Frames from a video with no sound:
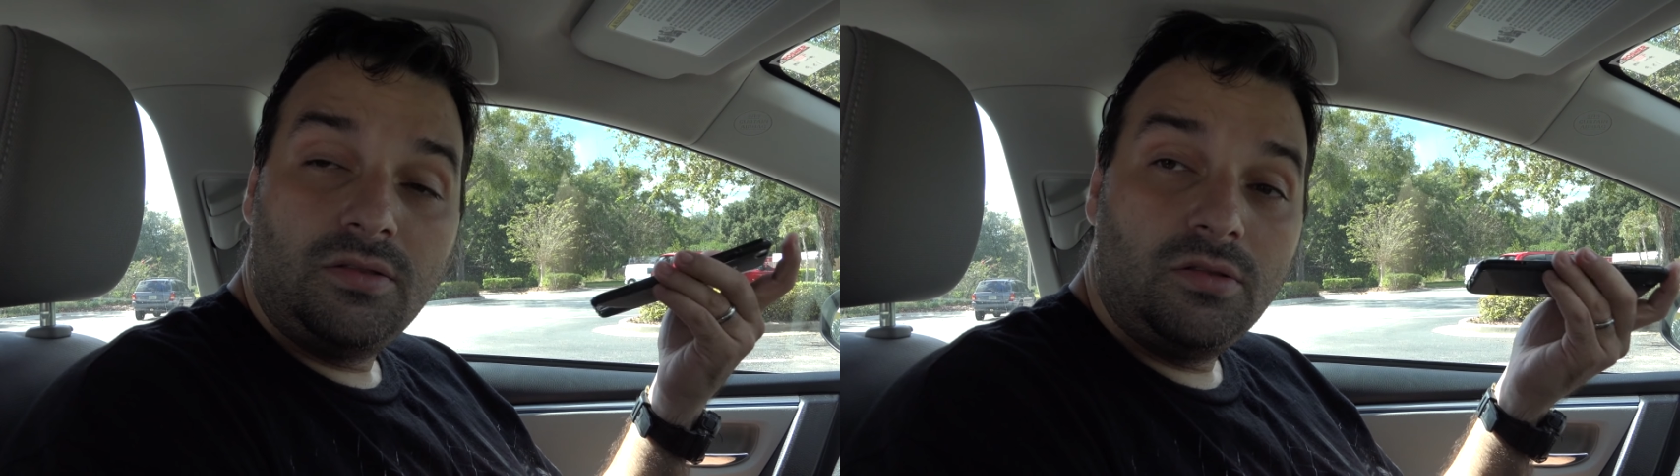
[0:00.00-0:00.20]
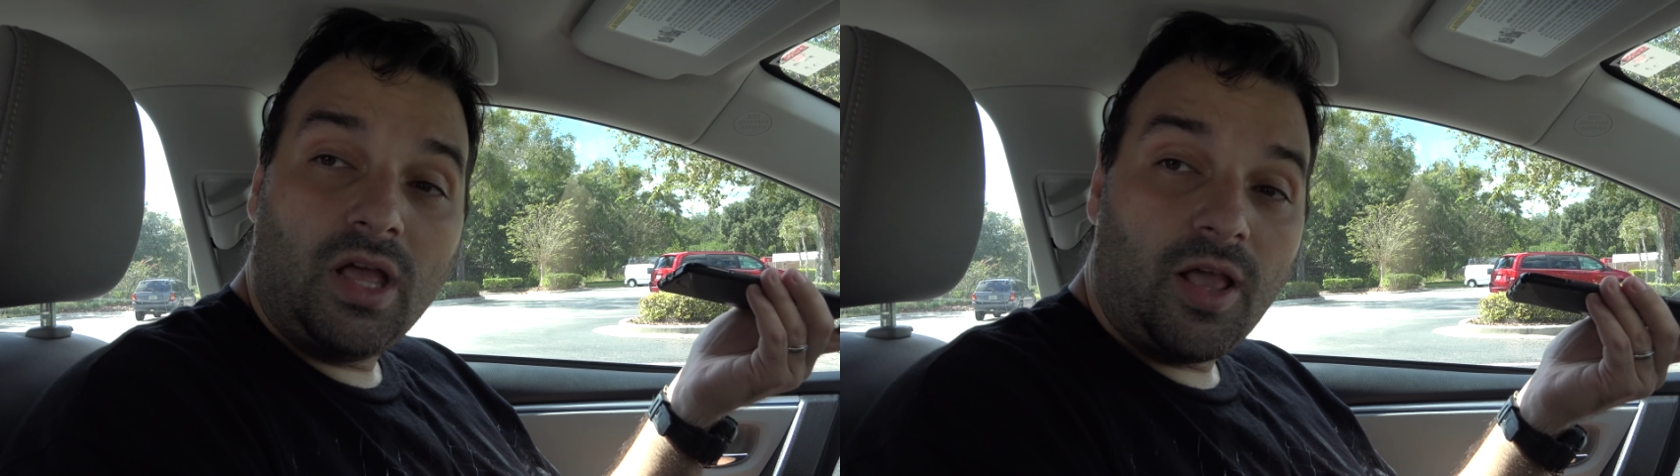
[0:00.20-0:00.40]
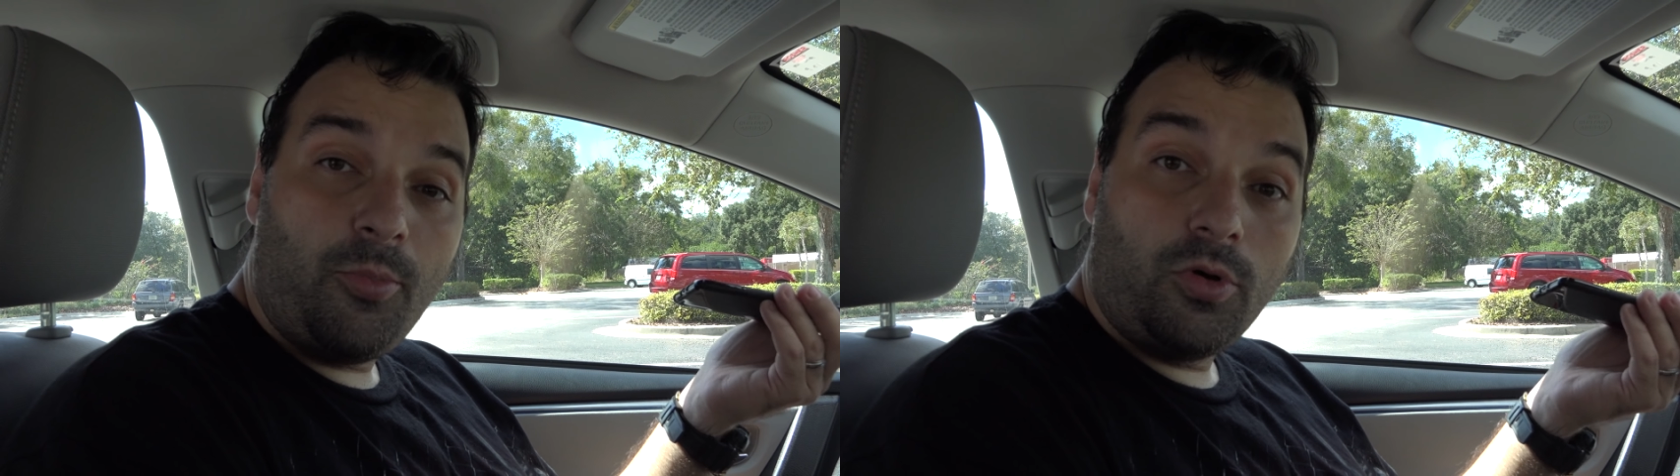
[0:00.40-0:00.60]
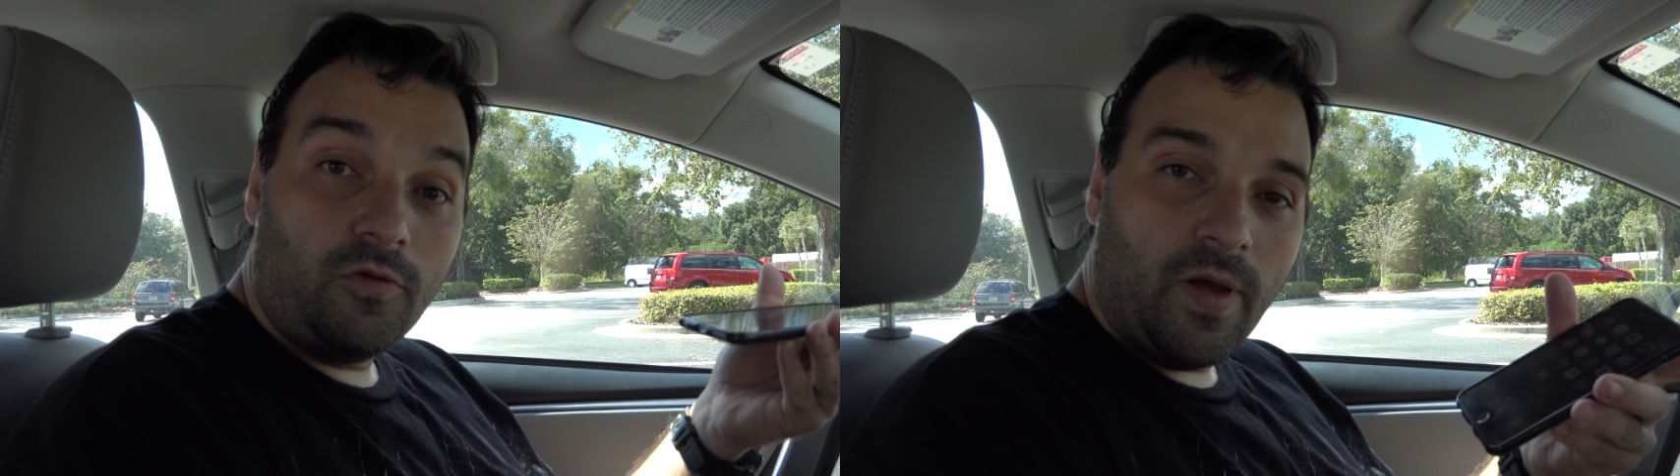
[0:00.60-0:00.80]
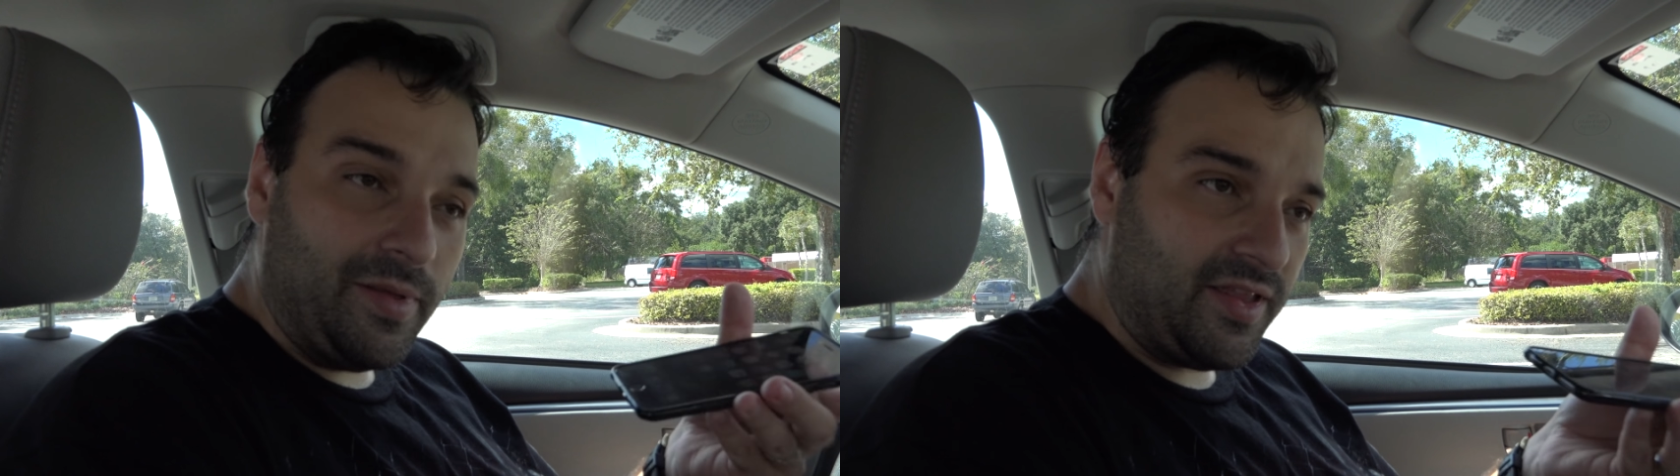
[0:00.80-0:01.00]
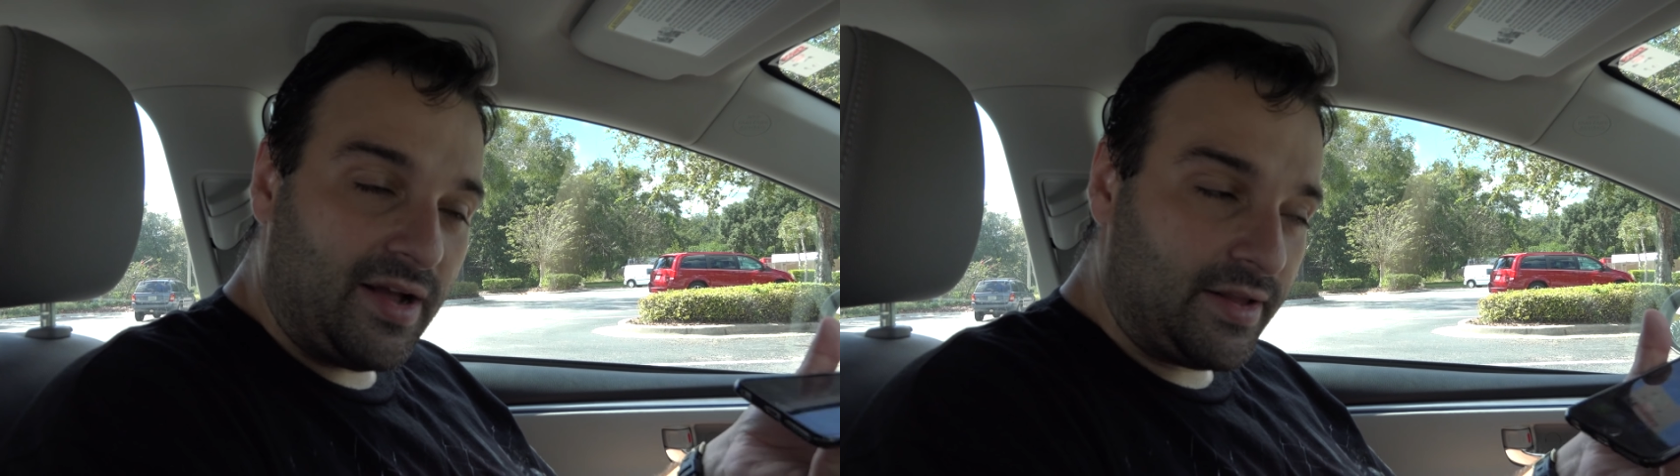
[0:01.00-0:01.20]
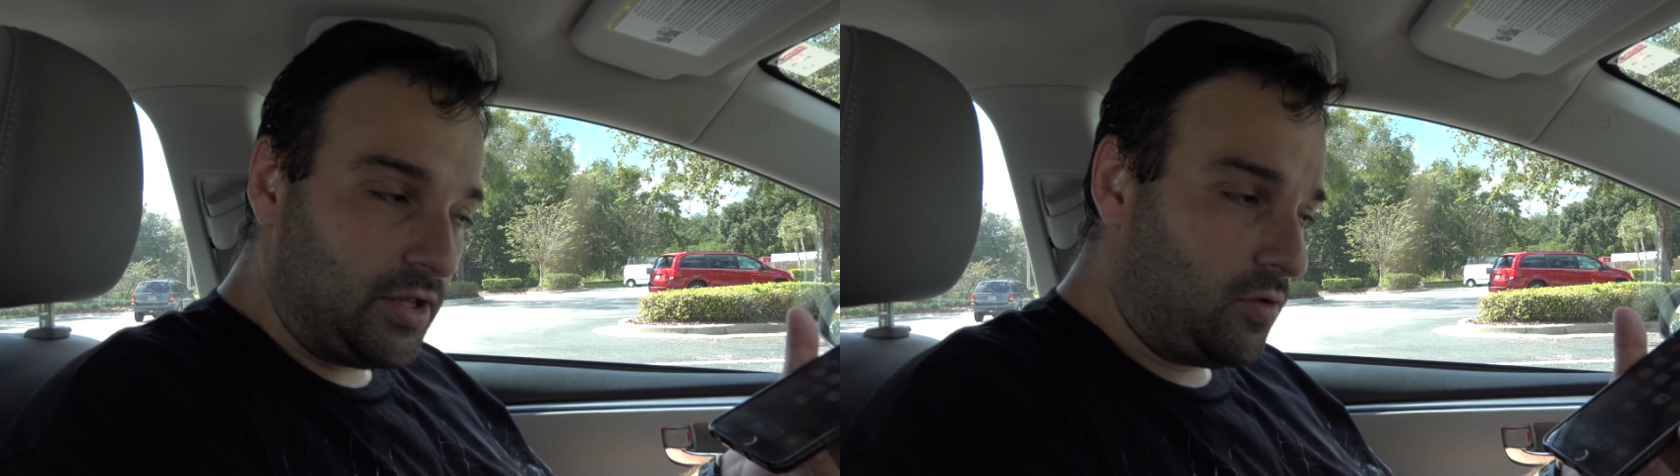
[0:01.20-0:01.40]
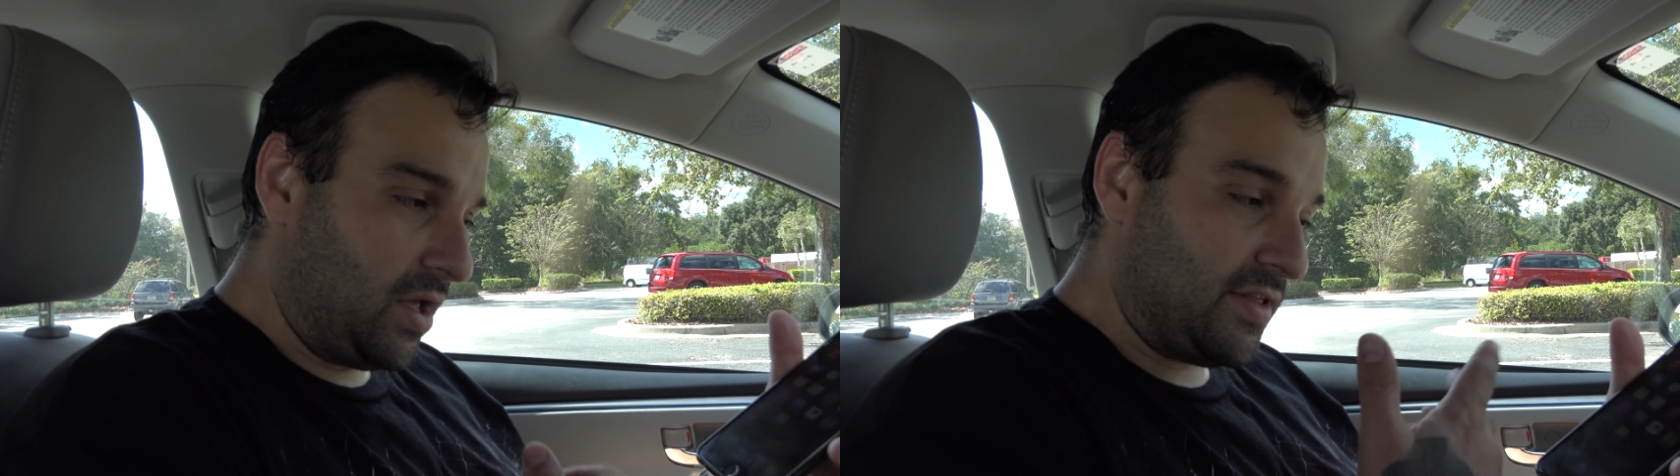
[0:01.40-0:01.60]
daqui a pouco não vai mais ter cartão,